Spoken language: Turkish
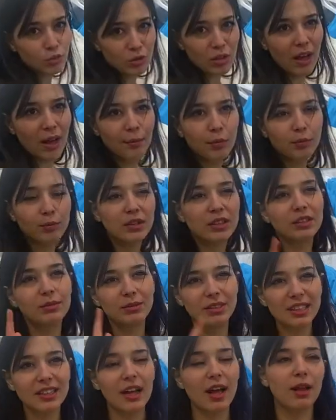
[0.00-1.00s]
Güzel bulmadığım
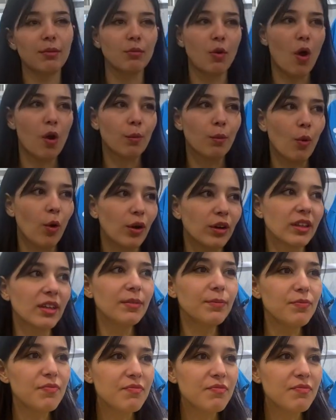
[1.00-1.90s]
için almıyorum bu arada.